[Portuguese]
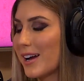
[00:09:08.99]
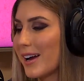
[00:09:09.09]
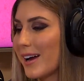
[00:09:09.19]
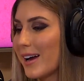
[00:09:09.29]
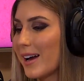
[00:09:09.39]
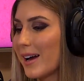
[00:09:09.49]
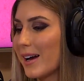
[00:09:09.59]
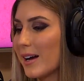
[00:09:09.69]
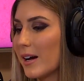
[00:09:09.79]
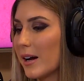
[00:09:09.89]

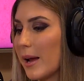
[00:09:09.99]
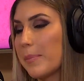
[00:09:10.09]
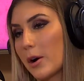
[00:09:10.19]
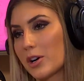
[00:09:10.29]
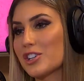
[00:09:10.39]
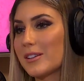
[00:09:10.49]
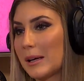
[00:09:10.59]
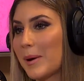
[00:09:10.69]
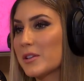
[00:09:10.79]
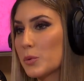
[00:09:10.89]
Uh, epá, agora já
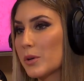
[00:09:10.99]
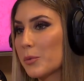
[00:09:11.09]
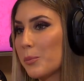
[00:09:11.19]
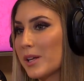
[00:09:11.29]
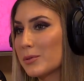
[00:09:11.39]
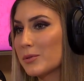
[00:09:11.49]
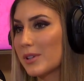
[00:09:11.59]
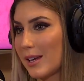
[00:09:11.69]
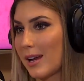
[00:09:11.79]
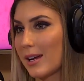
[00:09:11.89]
tenho mais um argumento,
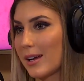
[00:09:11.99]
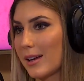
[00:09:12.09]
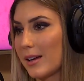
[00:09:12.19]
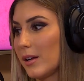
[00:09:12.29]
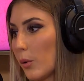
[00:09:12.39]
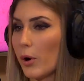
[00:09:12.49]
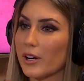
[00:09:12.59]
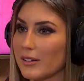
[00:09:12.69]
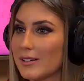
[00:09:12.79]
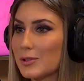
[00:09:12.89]
que é eu
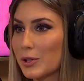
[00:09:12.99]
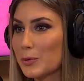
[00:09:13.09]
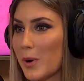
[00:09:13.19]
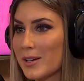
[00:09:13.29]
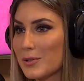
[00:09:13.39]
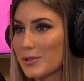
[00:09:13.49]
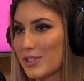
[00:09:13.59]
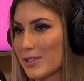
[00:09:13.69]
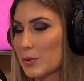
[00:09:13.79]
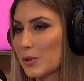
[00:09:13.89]
agora tenho 18 anos,
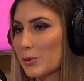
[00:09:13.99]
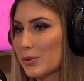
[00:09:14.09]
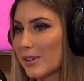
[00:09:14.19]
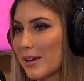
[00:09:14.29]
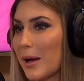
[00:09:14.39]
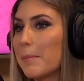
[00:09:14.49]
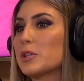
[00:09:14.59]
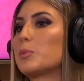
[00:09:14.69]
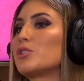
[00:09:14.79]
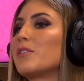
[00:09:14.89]
já sou adulta. Mas
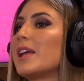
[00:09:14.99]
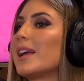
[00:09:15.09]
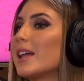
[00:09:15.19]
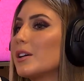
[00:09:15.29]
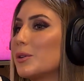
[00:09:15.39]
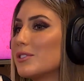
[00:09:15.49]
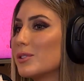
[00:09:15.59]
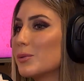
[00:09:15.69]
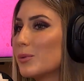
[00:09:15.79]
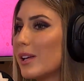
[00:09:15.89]
depois vem aquela coisa
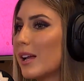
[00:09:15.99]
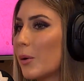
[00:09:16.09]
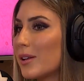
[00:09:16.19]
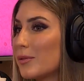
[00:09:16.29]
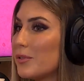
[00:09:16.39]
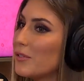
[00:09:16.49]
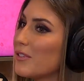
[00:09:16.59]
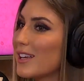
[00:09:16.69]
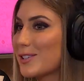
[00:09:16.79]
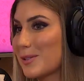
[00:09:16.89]
do enquanto
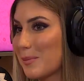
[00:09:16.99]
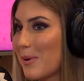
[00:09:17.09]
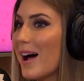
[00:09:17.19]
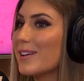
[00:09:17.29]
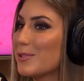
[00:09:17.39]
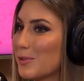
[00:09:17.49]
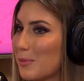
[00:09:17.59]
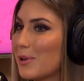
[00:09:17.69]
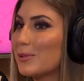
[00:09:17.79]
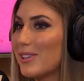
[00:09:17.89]
vives debaixo do
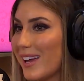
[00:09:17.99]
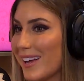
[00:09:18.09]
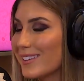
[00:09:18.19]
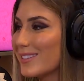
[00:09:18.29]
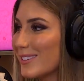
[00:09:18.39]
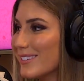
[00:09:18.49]
meu teto.